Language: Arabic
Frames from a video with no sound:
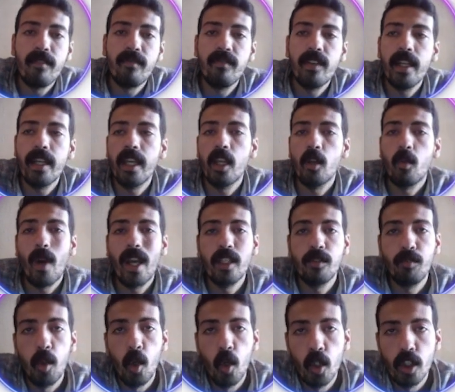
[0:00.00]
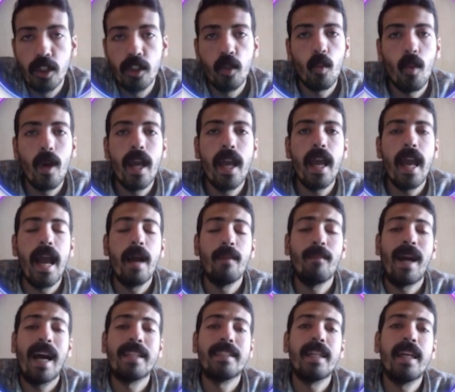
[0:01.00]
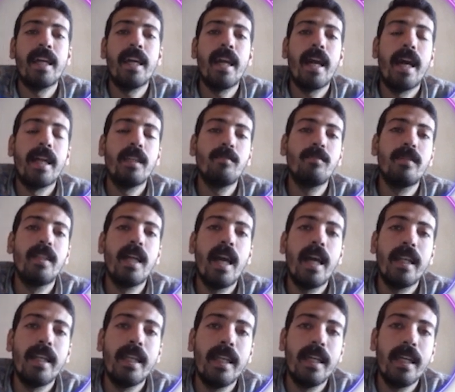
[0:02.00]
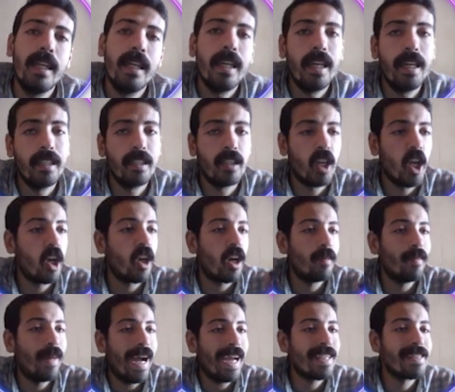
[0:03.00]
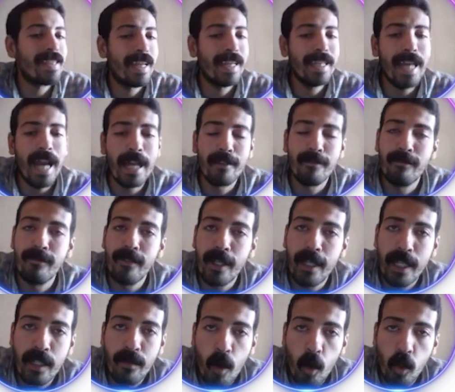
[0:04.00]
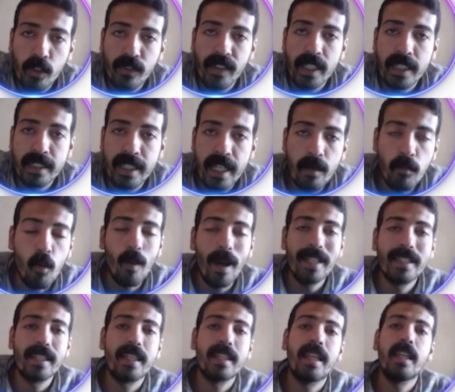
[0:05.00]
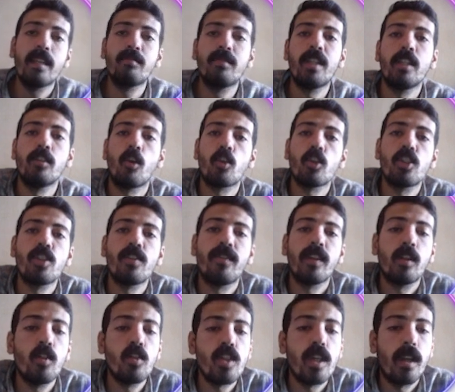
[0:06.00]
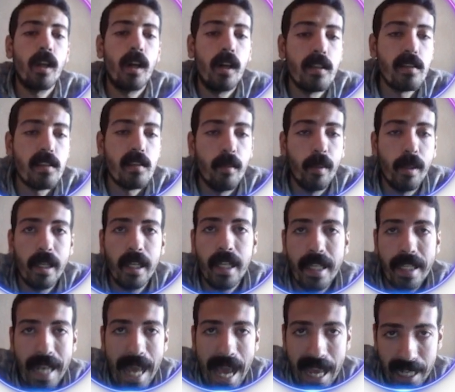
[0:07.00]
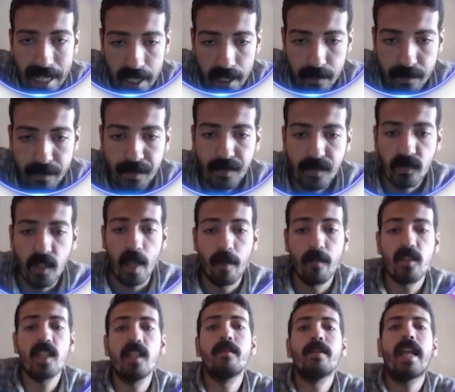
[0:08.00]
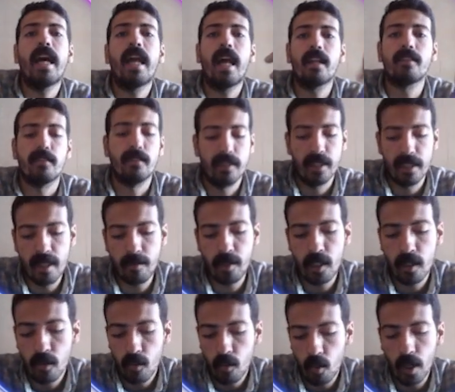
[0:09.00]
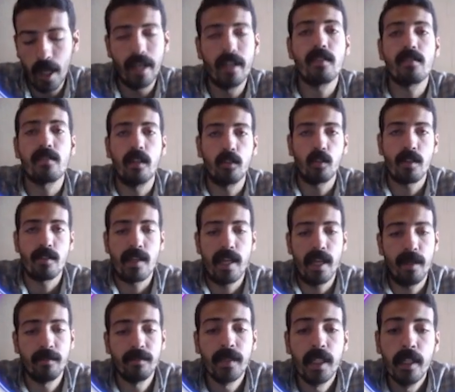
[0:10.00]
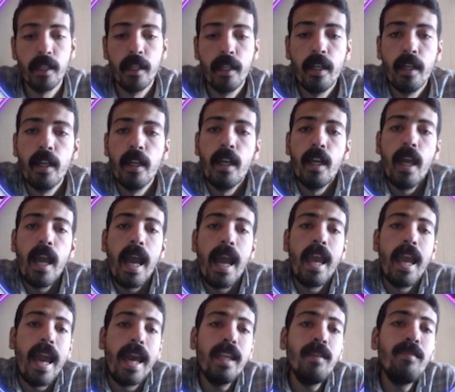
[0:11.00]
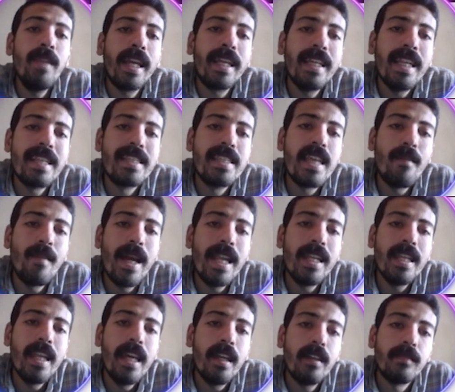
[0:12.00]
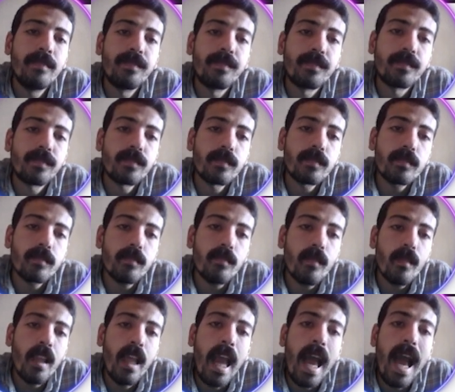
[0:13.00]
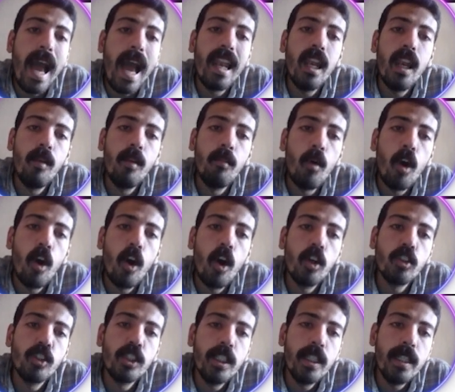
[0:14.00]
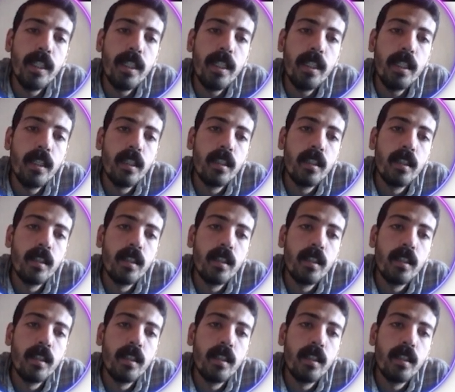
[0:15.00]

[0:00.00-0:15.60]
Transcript: هنا في الوايت بورد وبعدها هنبدا ان نقرا معاك سريعا في اللي موجود في الكتاب وبعد كده نبدا نخش في الجزء الخاص بالحل. طيب صلي بينا على حضره النبي وقول عليه الصلاه والسلام. آه، هنبدا كده زمن الماضي